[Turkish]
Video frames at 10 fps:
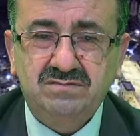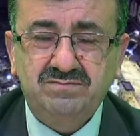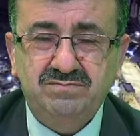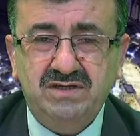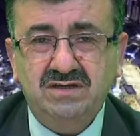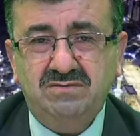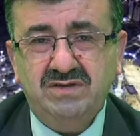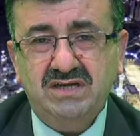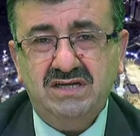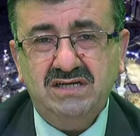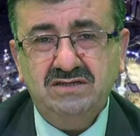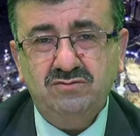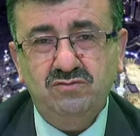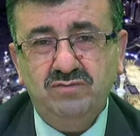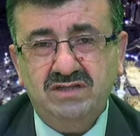peygamberlerin
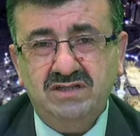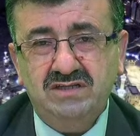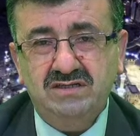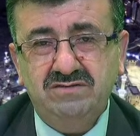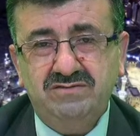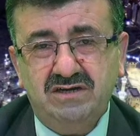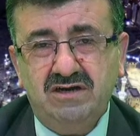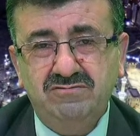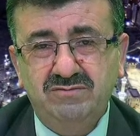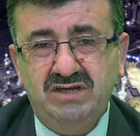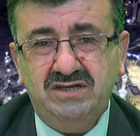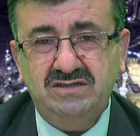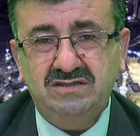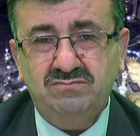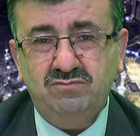ümmetlerinin ve
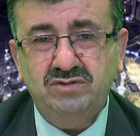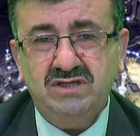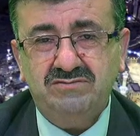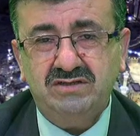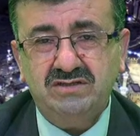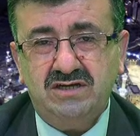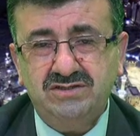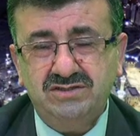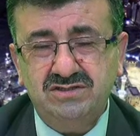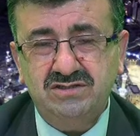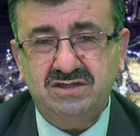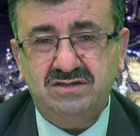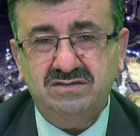kavimlerinin bu davet karşısında